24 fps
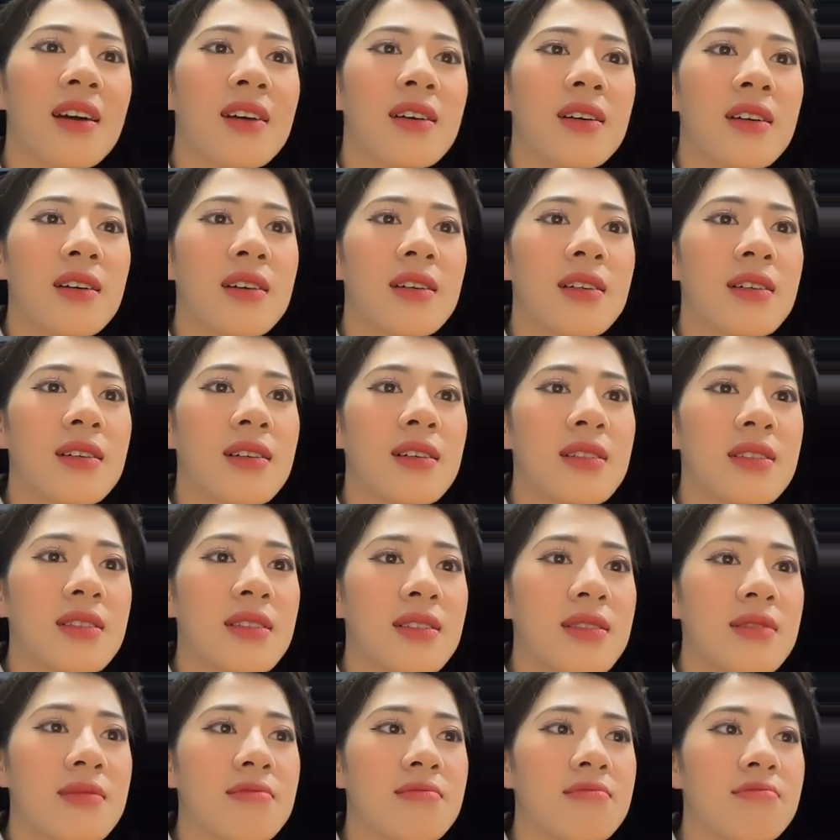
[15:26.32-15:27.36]
À,
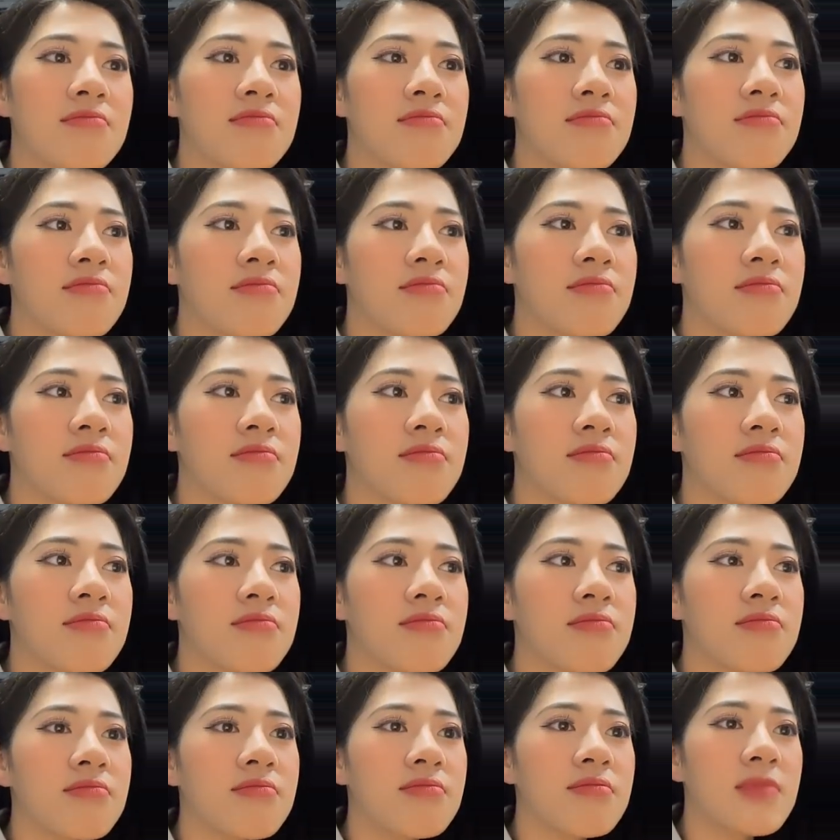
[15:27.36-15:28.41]

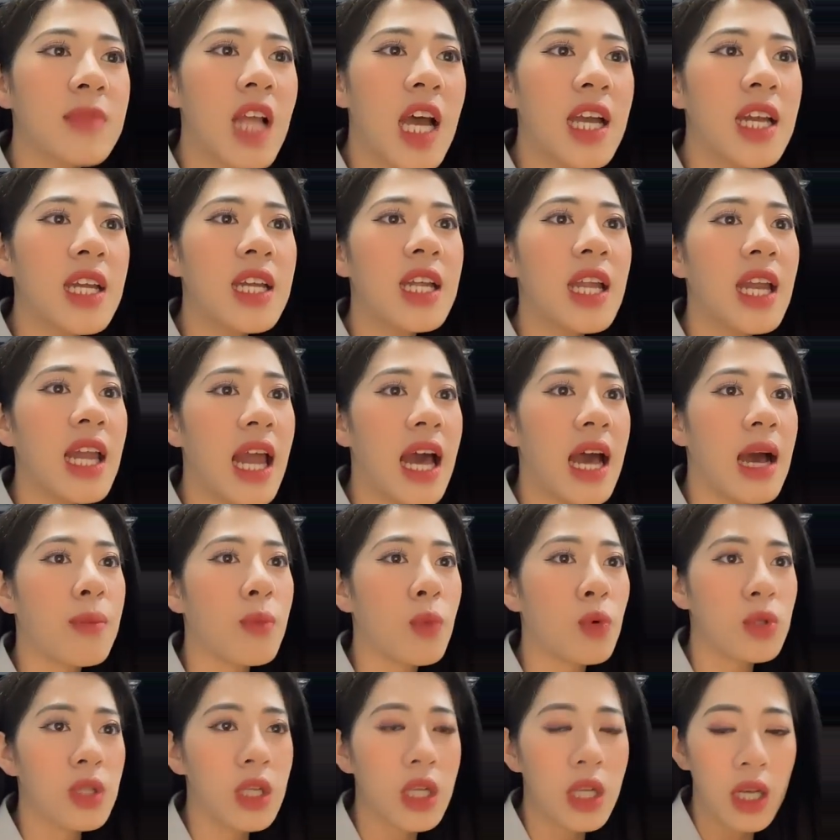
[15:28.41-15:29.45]
đây là
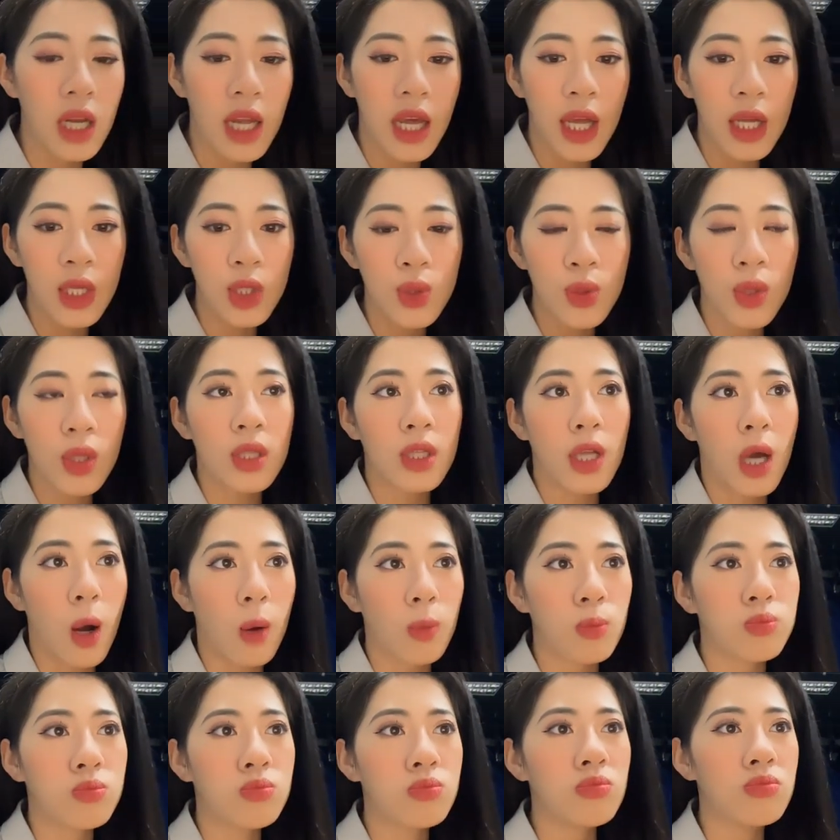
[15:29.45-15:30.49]
một nghi lễ truyền
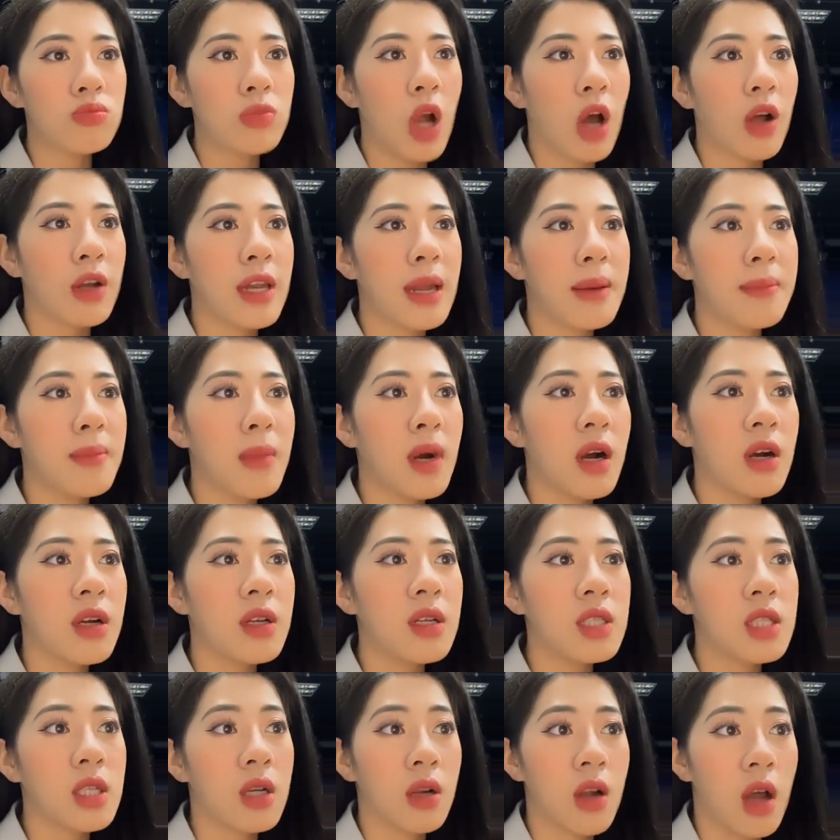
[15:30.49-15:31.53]
thống đón năm mới
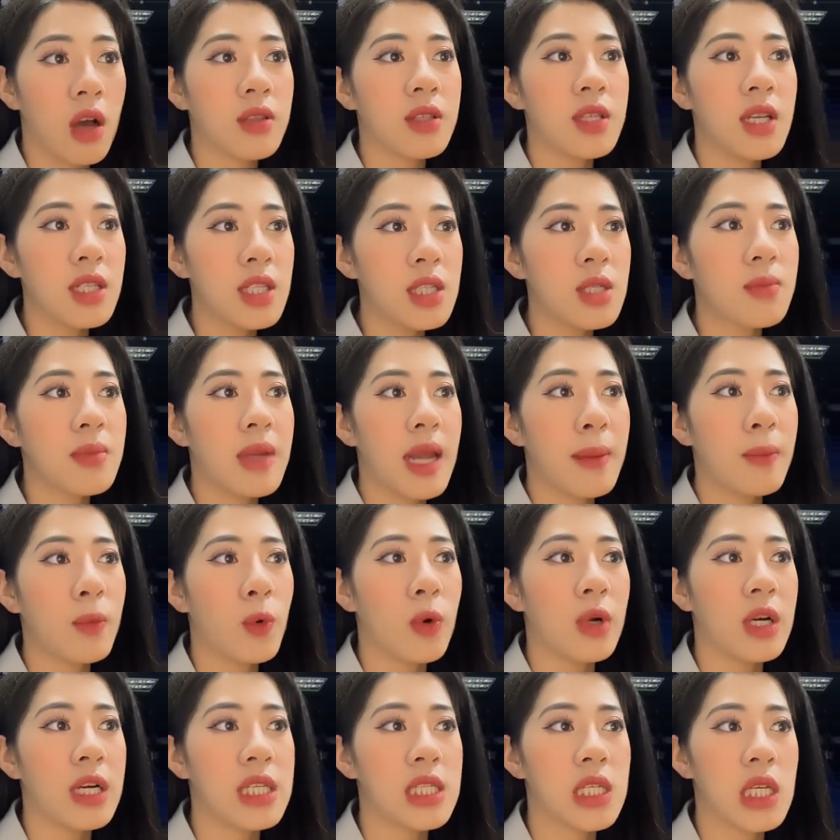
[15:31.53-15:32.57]
được chào đón nhất trong năm
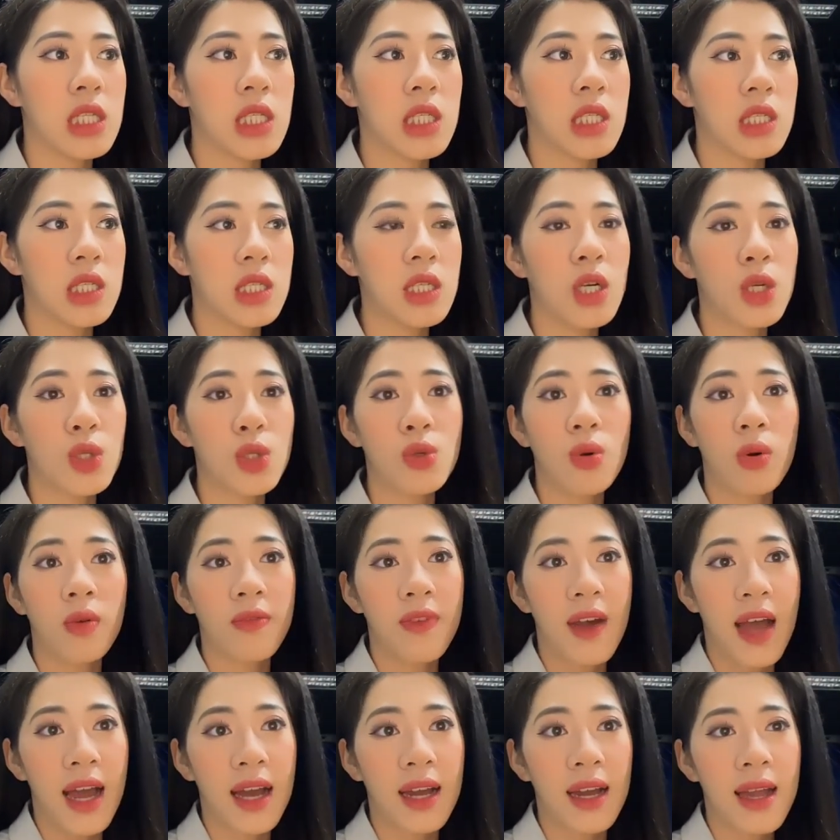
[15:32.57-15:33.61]
của người dân xứ sở Chùa
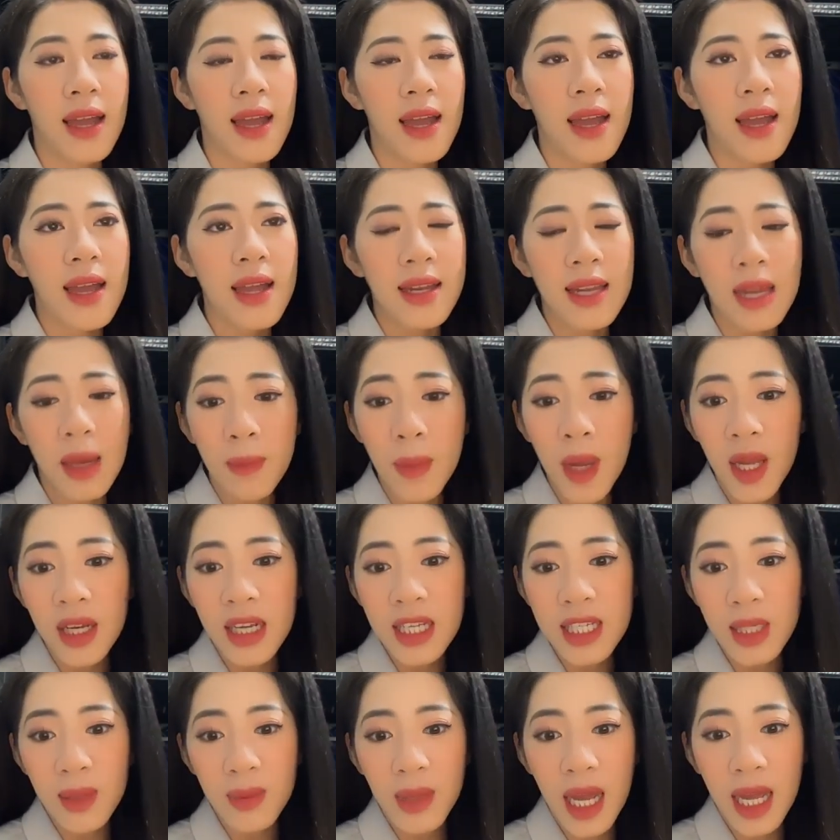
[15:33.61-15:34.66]
Vàng. Đặc biệt
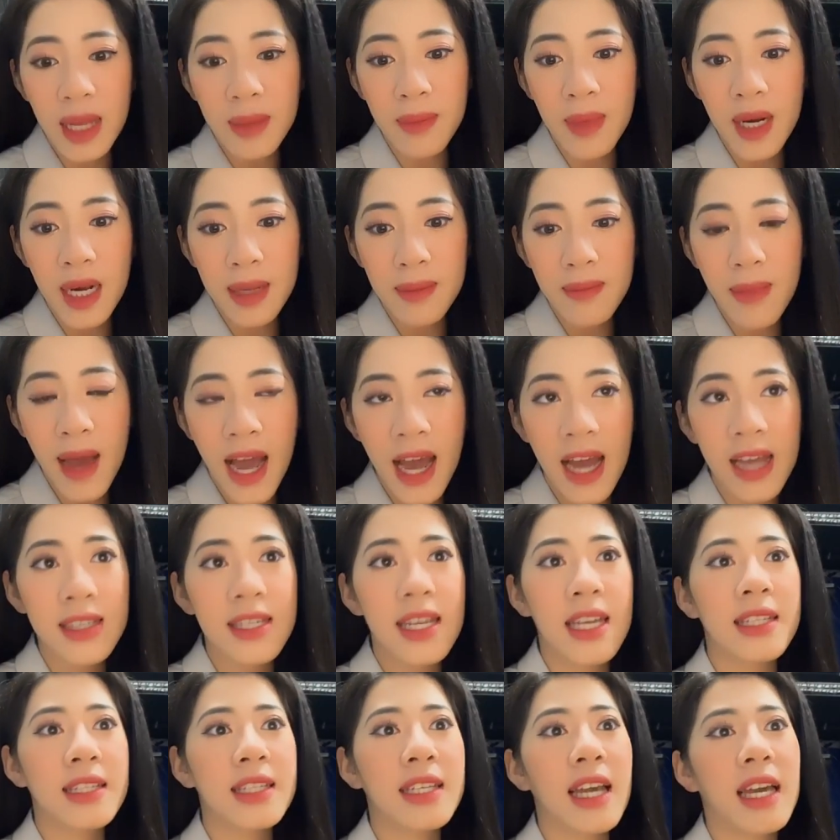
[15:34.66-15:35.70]
là trong ngày 13
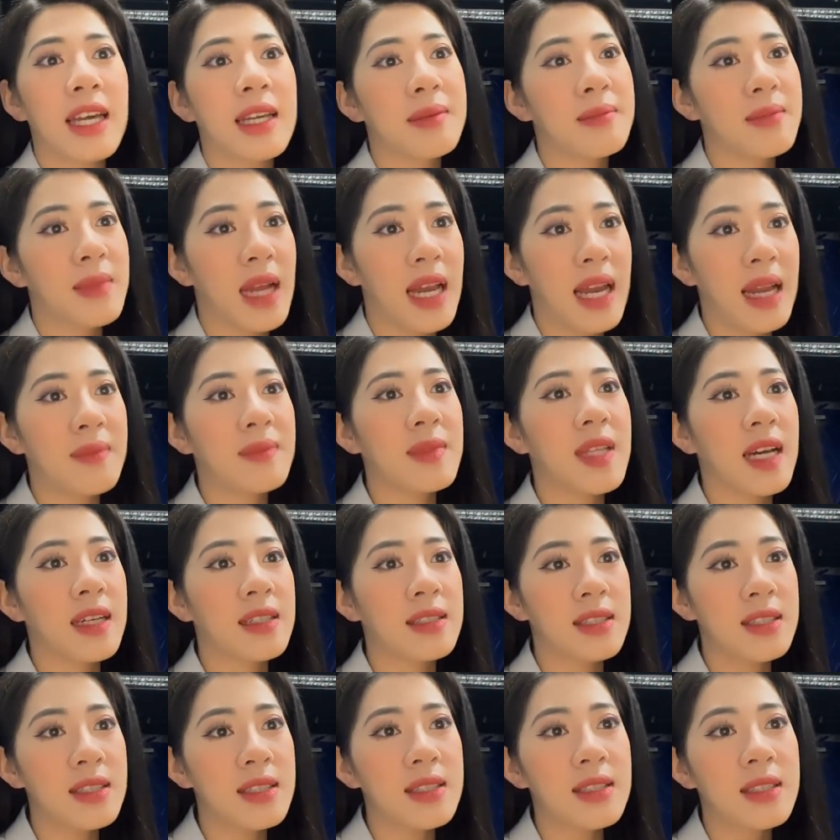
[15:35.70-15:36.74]
đến ngày 15 tháng
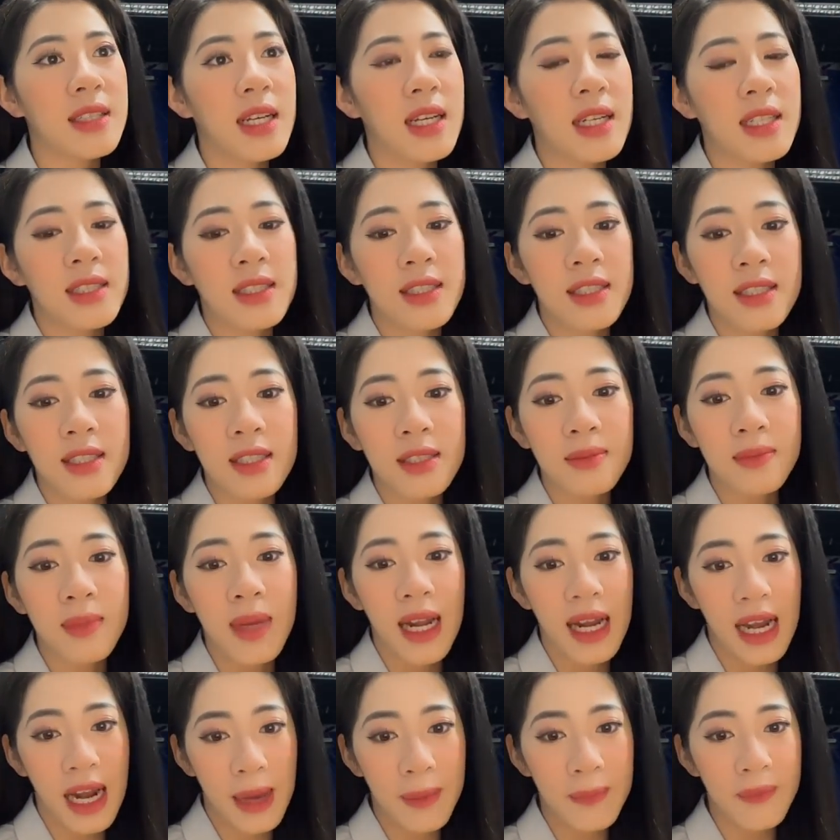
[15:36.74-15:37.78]
4 từ
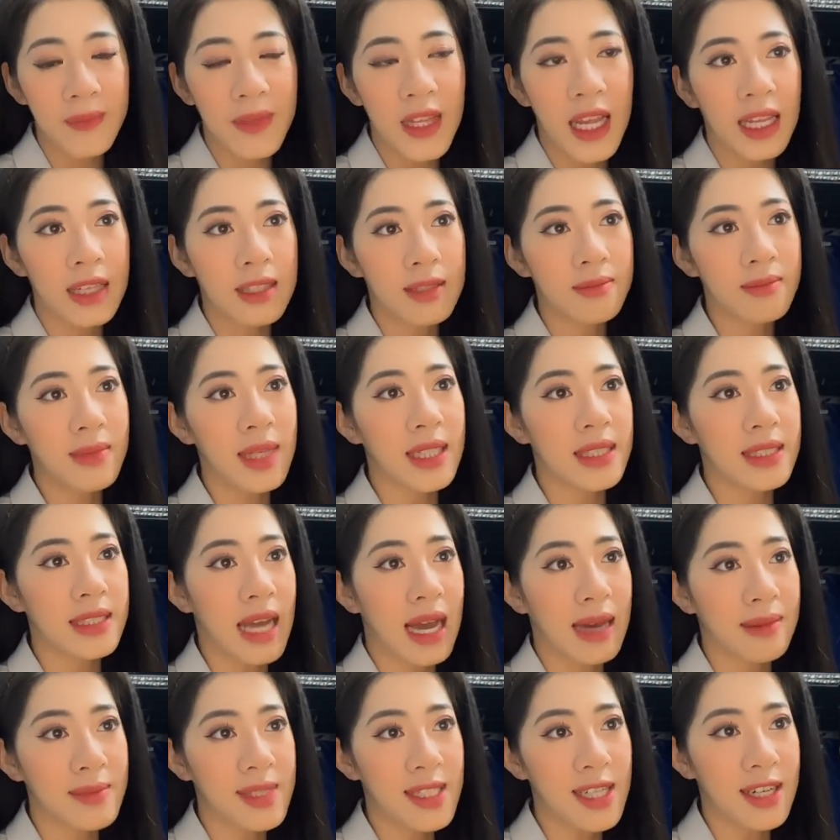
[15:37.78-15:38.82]
15 đến
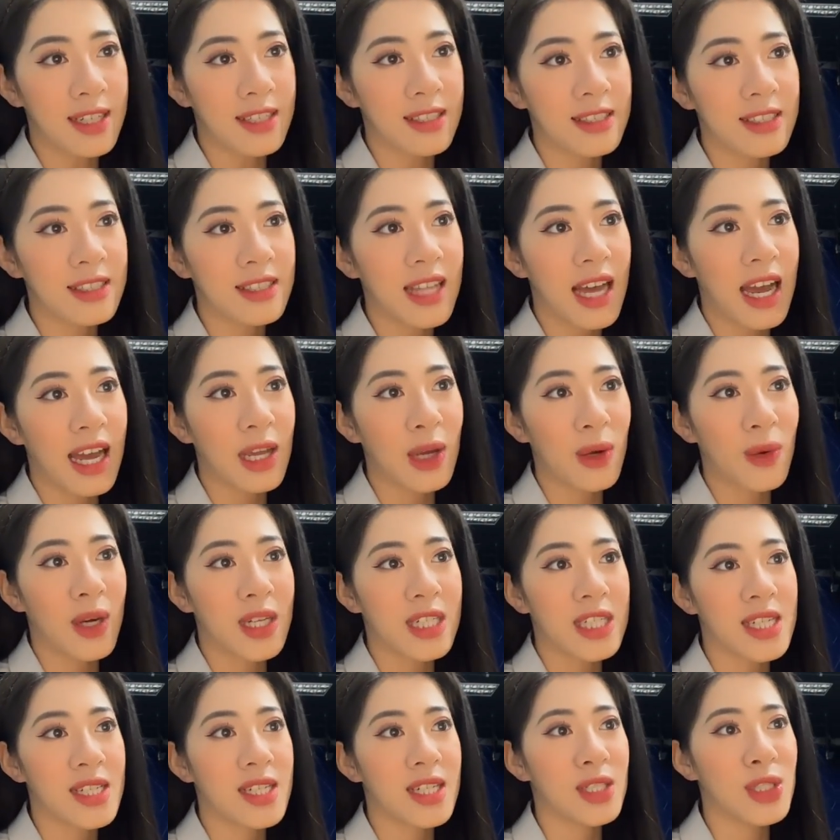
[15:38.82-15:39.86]
18 giờ tại
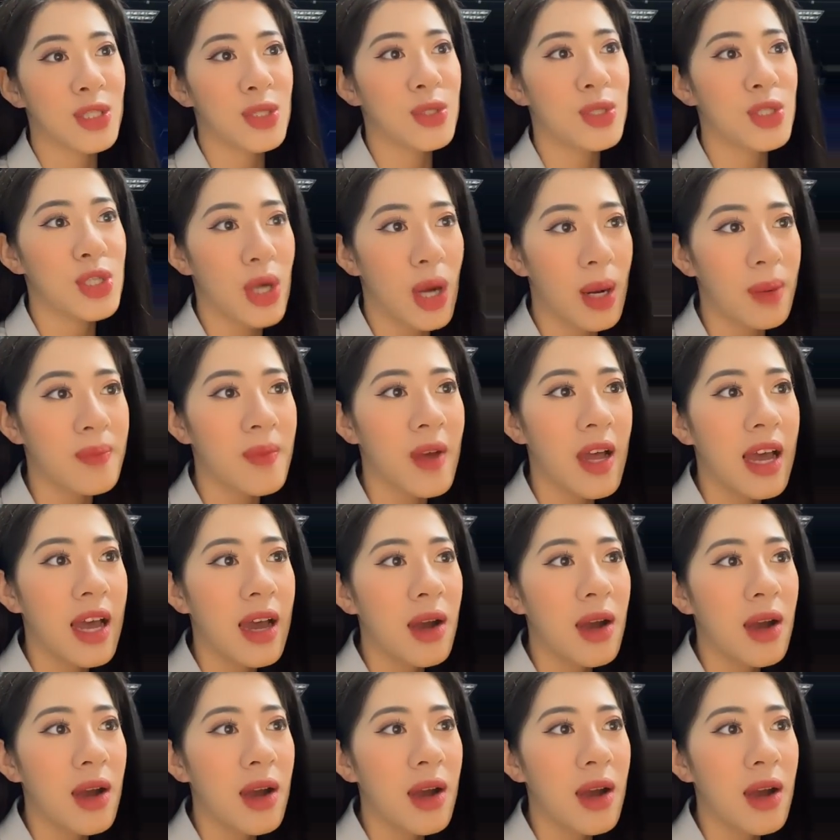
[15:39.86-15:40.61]
quảng trường Dudom,